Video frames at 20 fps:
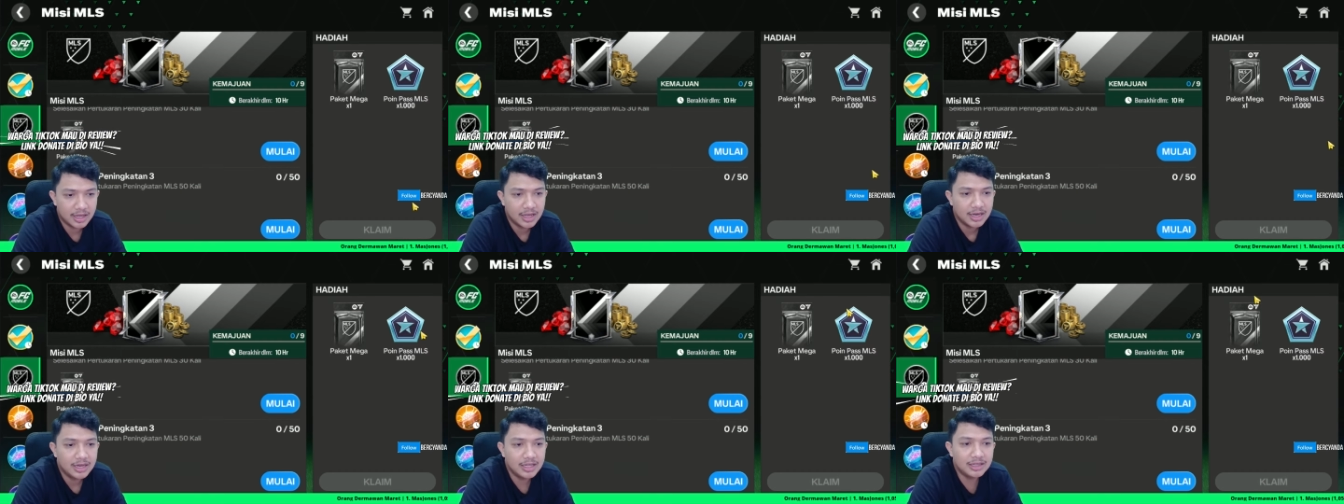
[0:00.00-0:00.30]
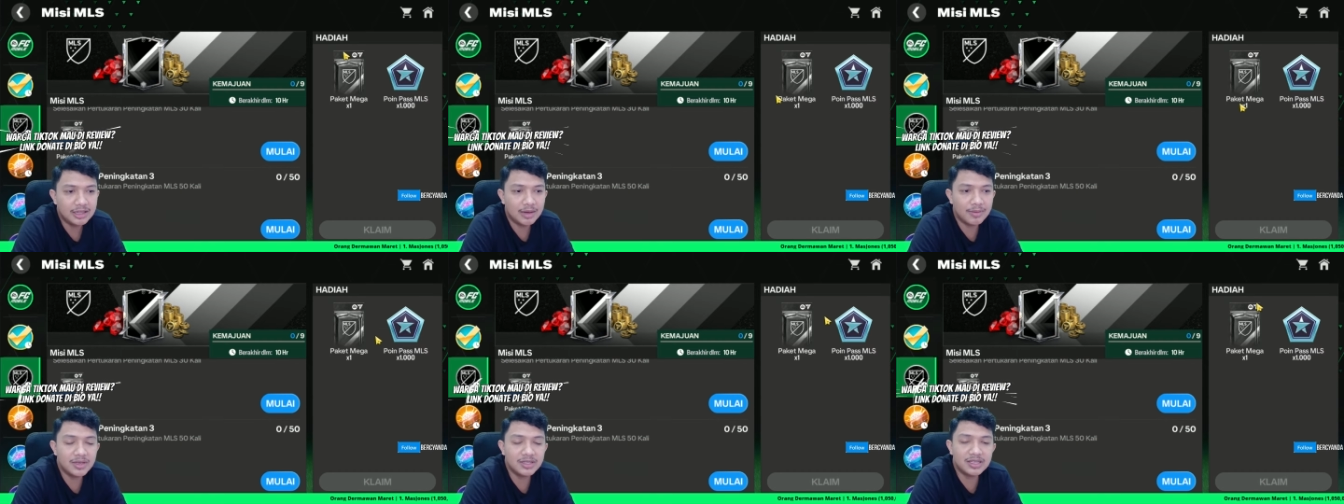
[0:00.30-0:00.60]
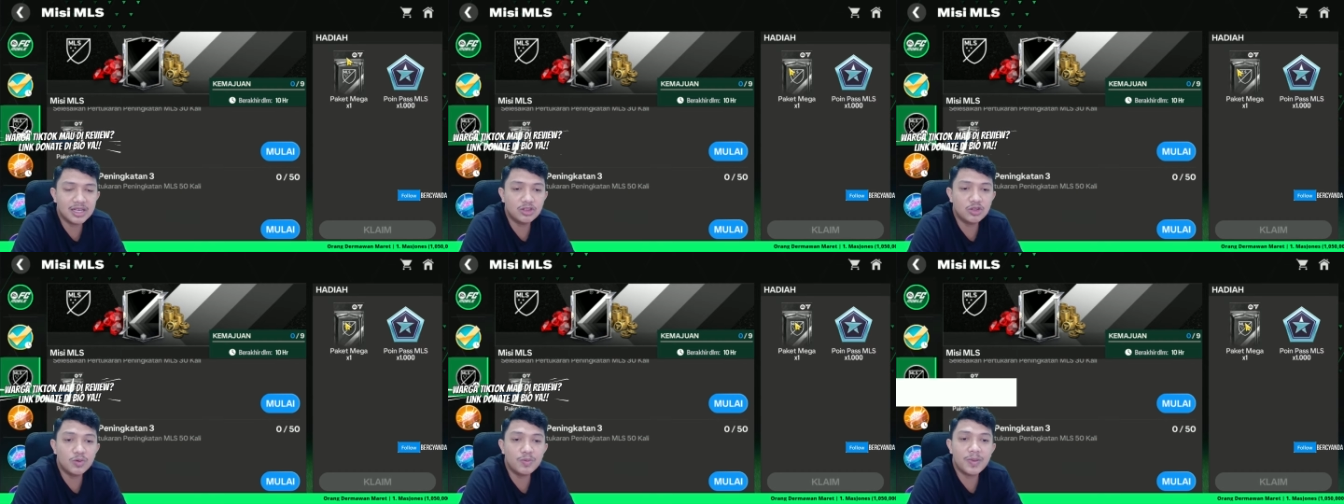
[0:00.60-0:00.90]
Ditambah
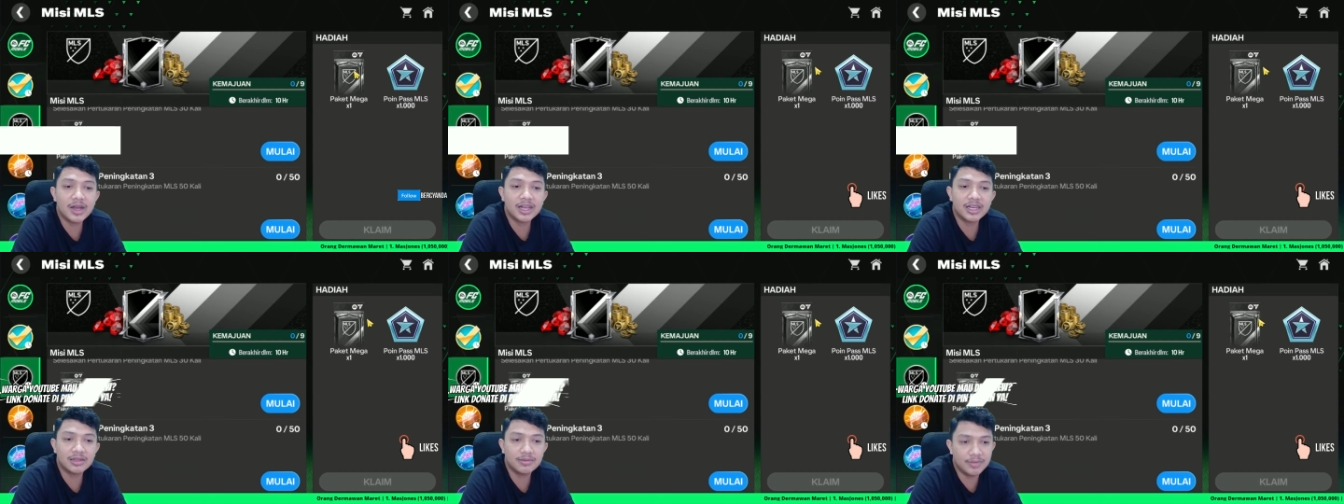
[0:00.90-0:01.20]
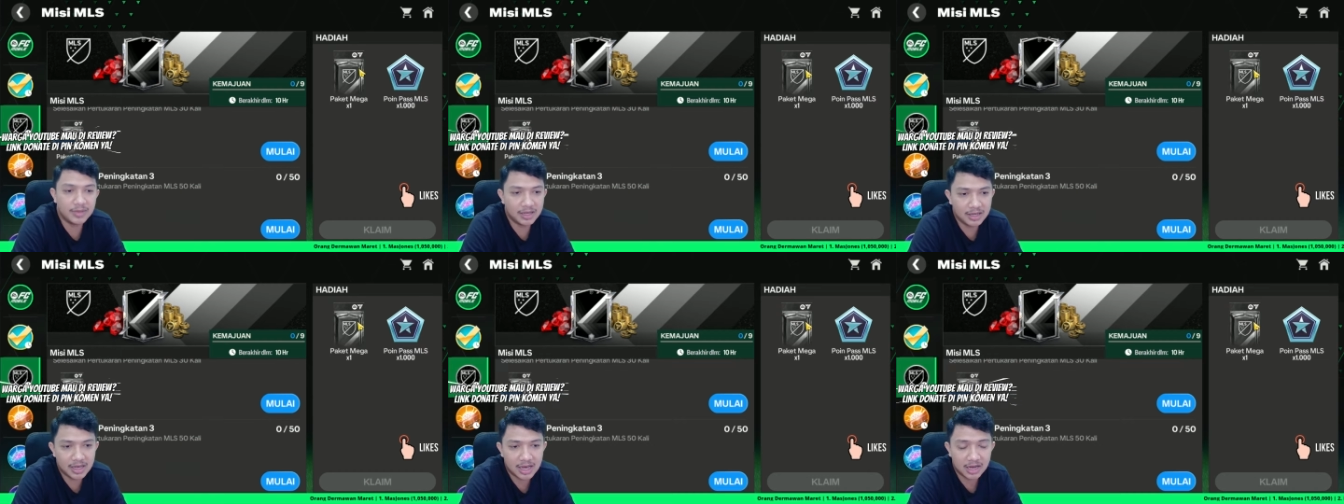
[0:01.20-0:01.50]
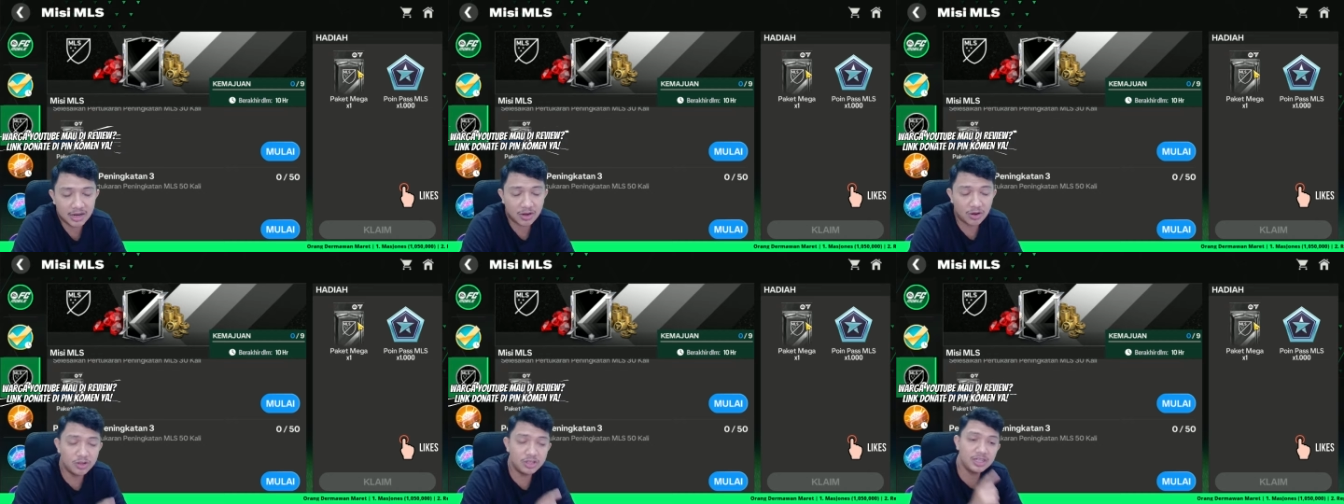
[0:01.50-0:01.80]
satu paket mega.
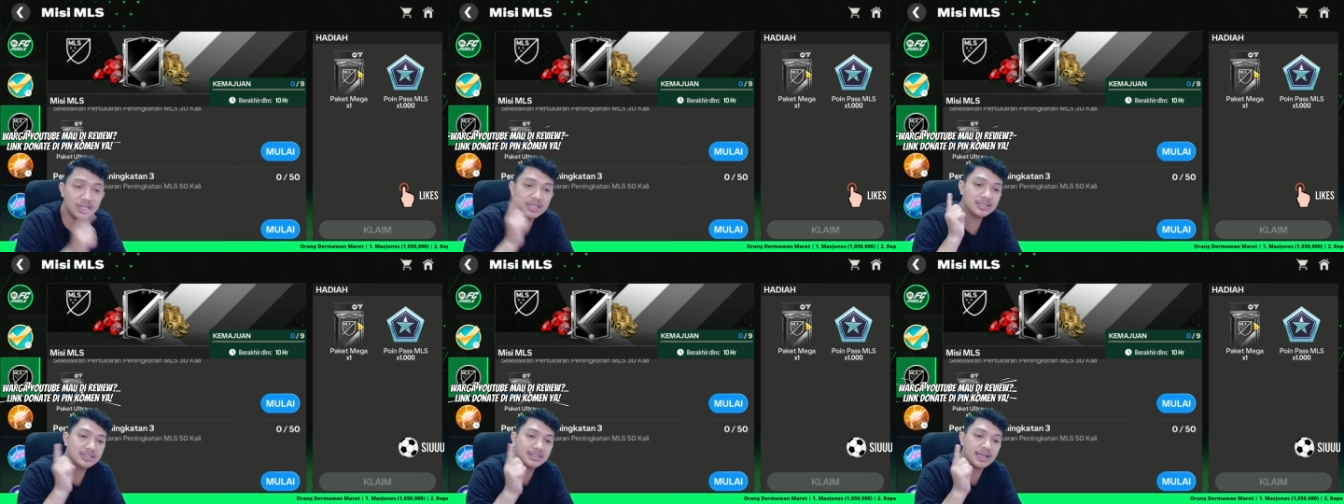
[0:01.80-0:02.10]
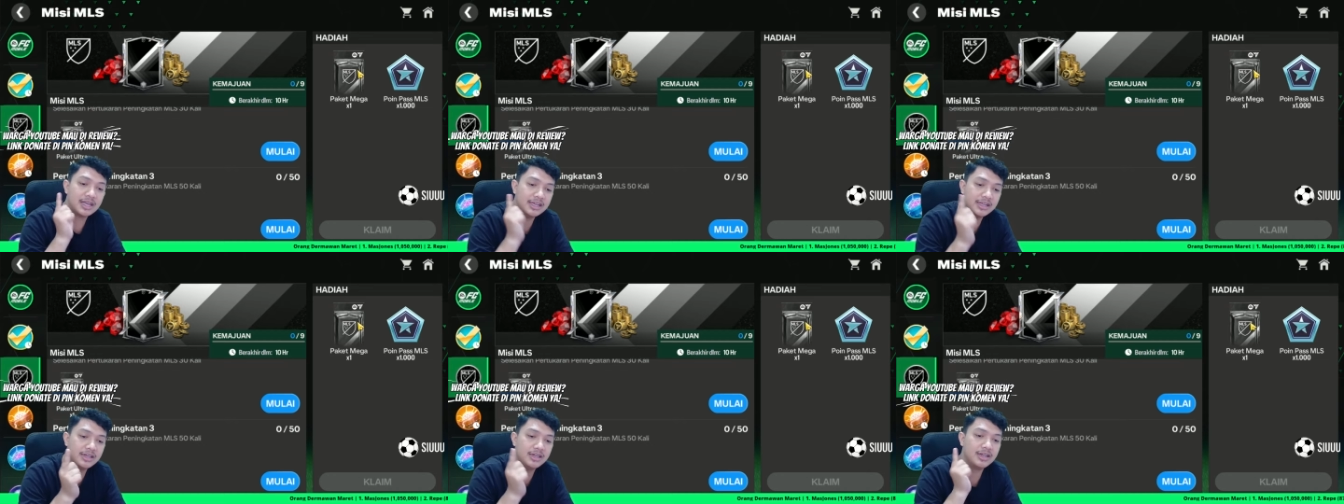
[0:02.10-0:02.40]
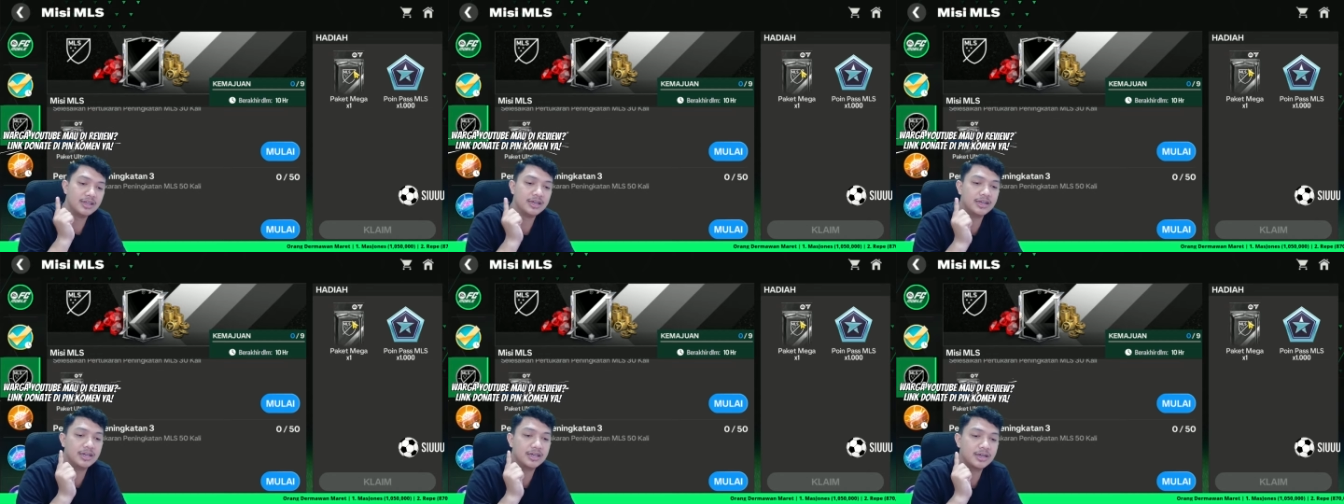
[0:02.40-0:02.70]
Kalau nyelesain
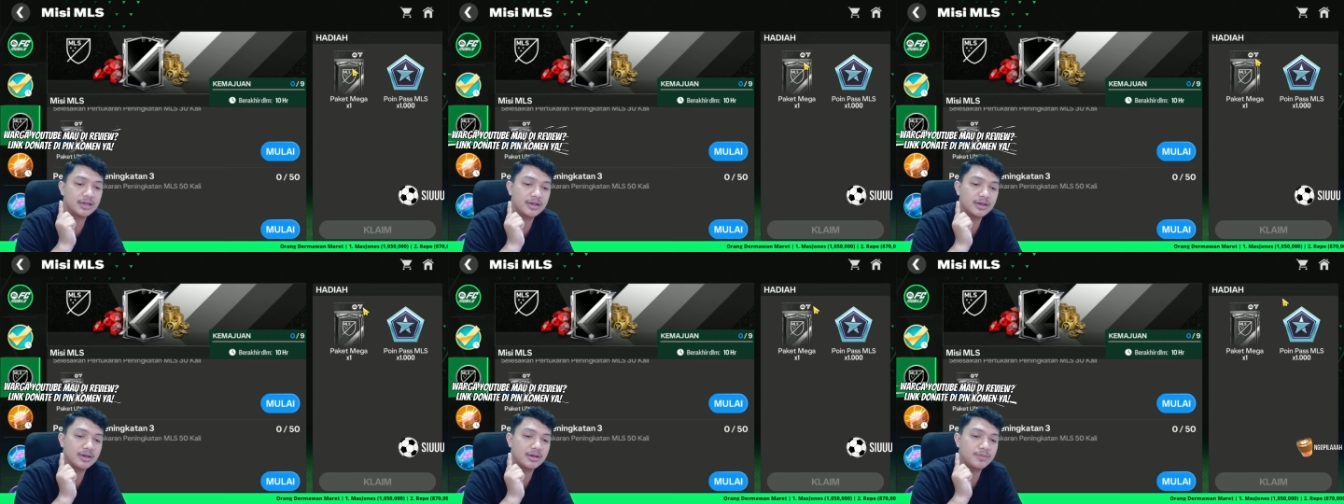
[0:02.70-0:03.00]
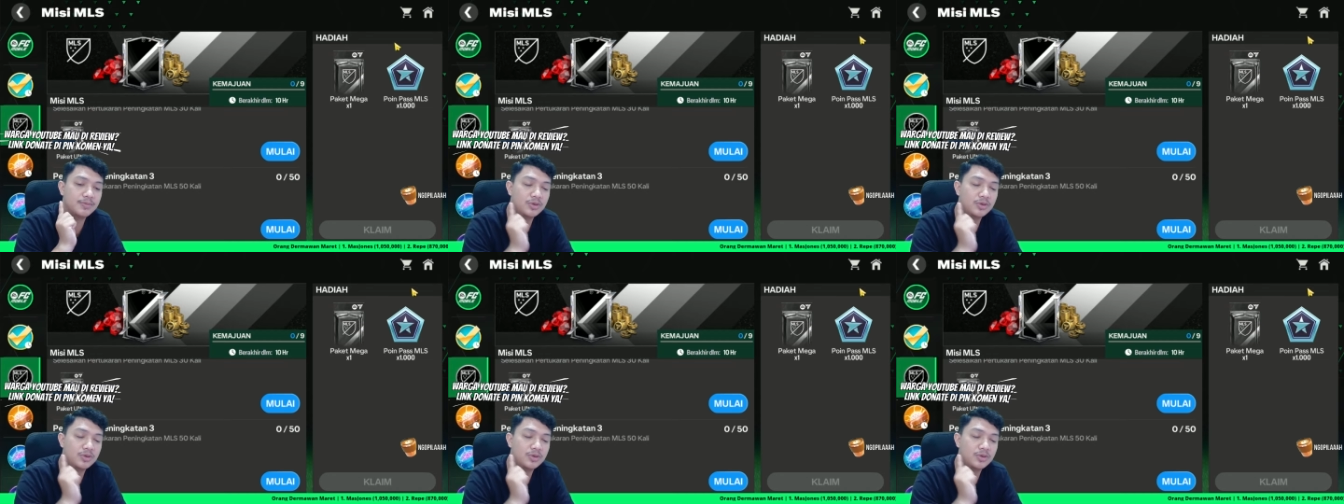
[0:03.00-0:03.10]
uh,